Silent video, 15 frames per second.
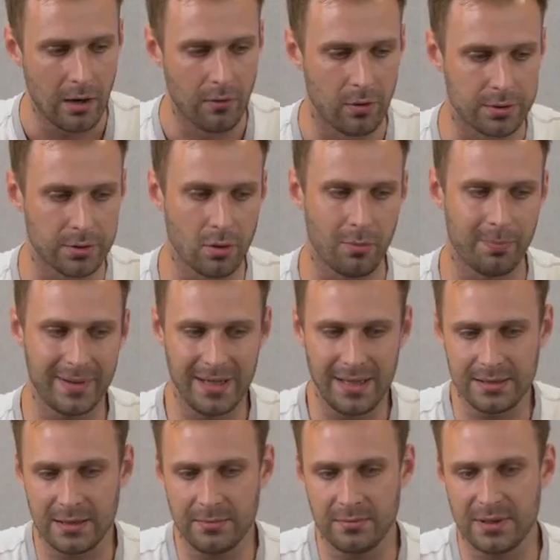Вот, но при
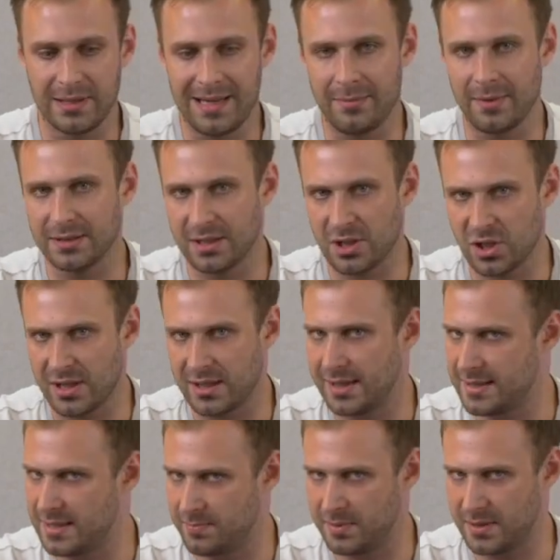этом для монтажа
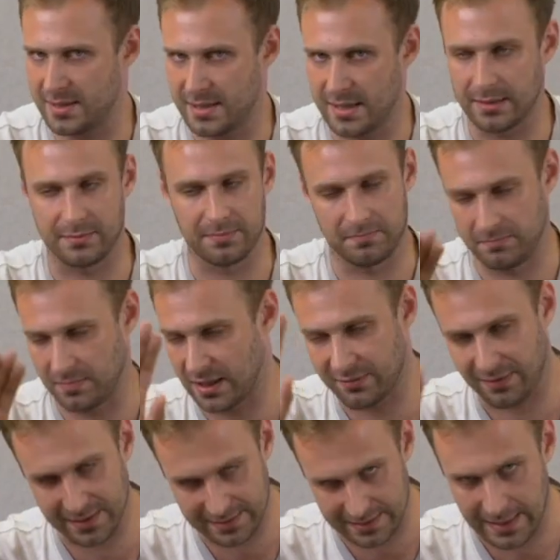1050
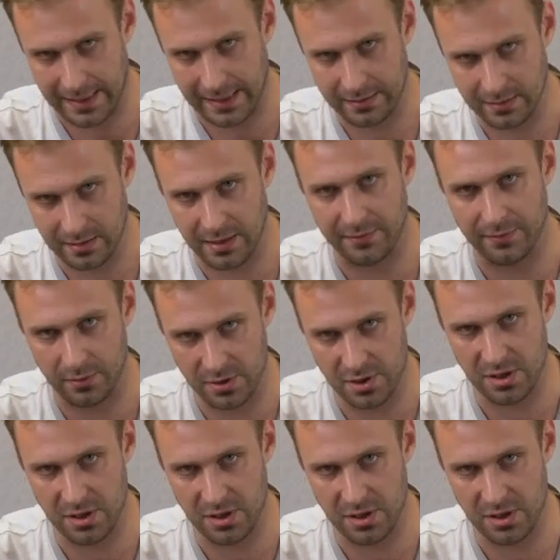хватает, для Full